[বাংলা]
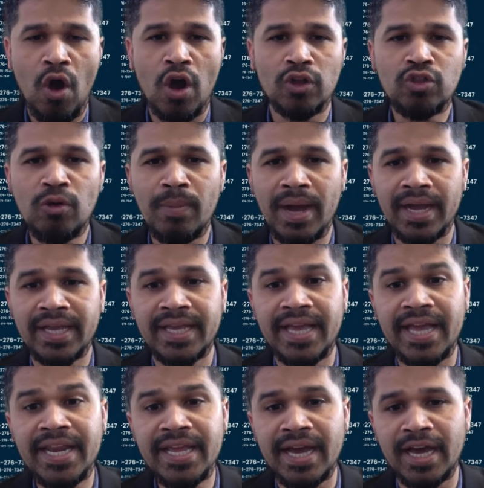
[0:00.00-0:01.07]
হয়তো বা
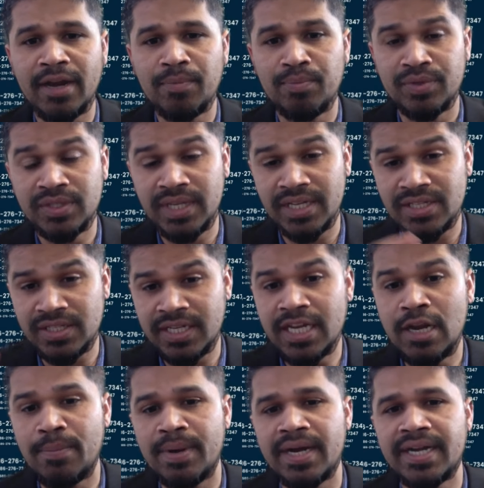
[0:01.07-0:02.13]
কেরিয়ার
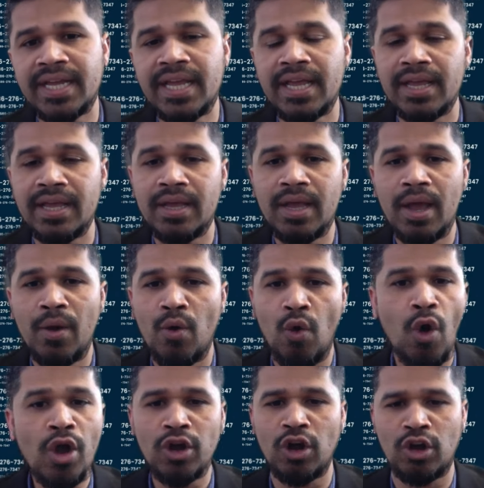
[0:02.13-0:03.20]
সাস্টেনেবিলিটি
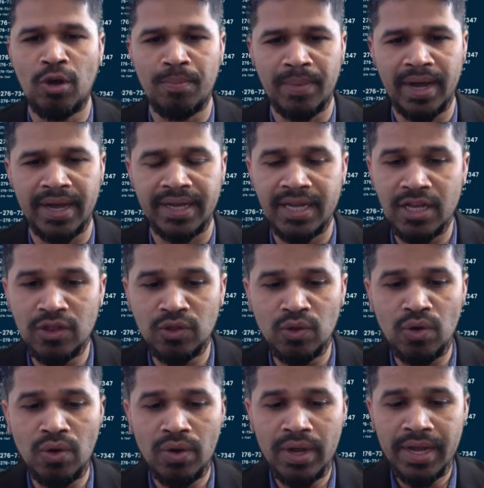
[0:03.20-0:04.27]
ওই রকম না
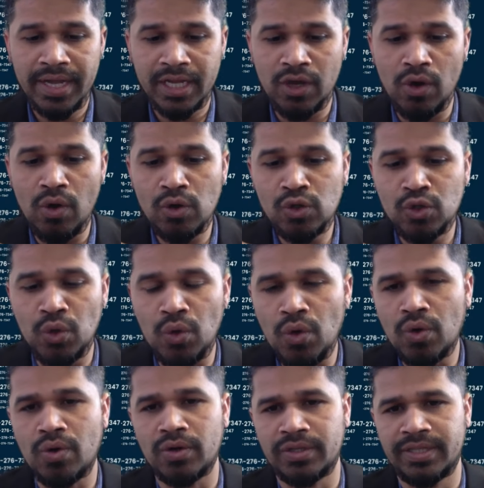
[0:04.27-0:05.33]
কিন্তু কেউ শুরু
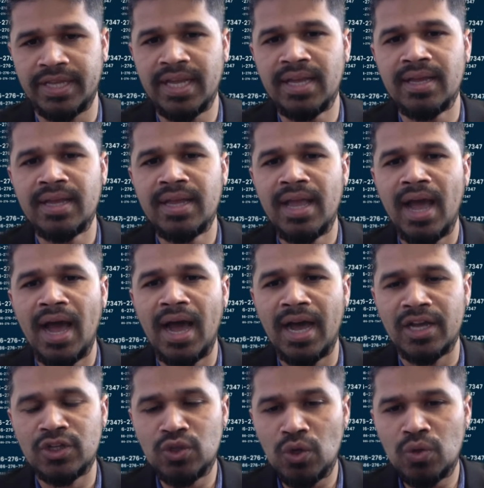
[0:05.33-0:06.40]
করতে
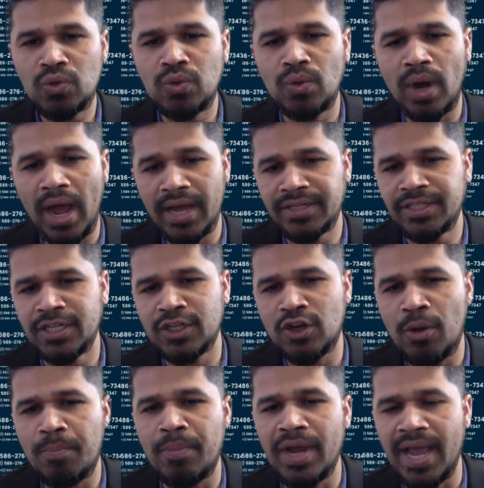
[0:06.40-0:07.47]
সত্তর আশি
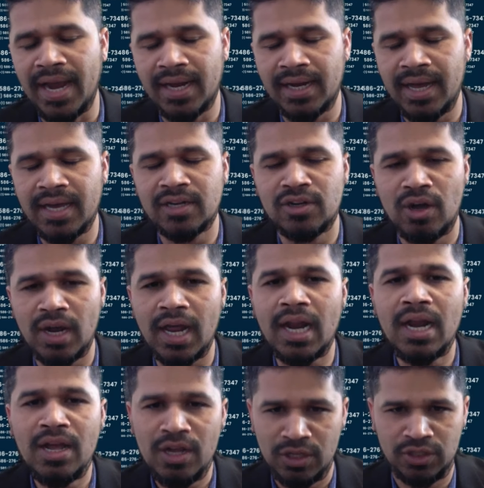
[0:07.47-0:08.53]
নব্বই এক লাখ ডলার
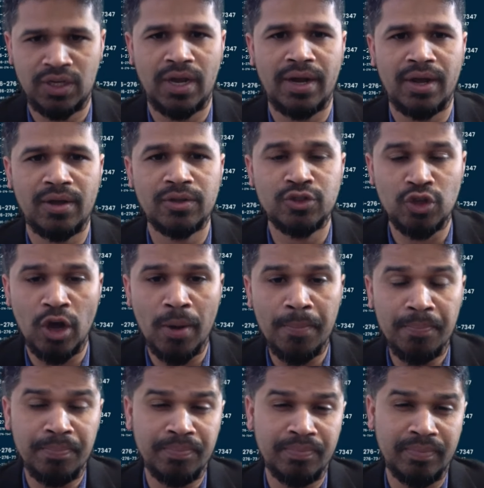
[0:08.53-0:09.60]
যার জব
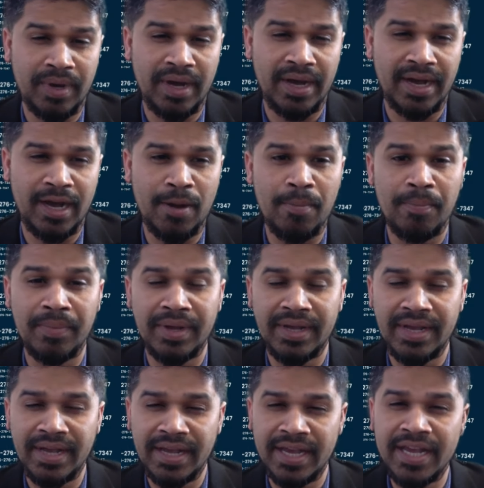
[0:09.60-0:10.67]

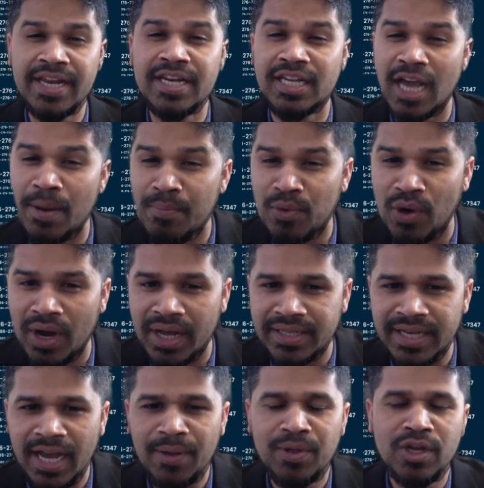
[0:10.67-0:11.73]
ইনকাম করা
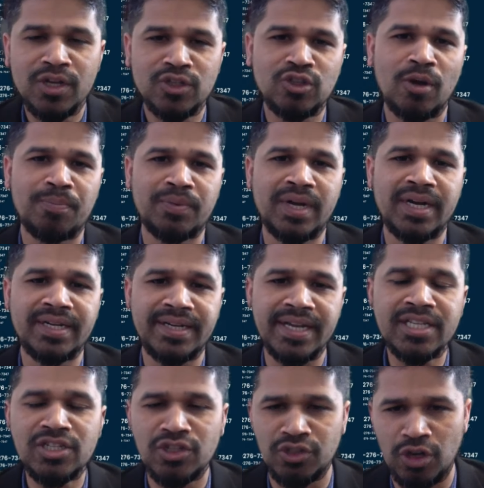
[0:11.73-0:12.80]
যায় সফটওয়্যার
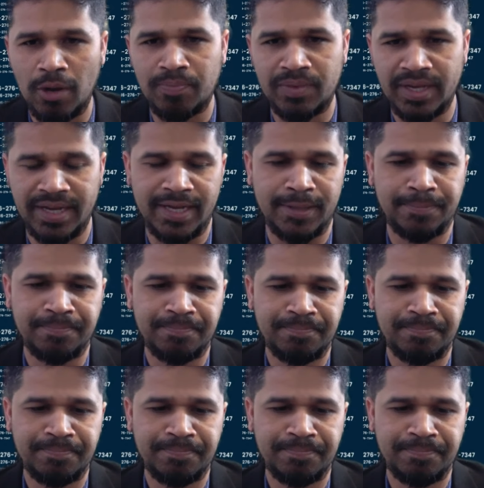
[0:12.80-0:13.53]
টেস্ট জব থেকে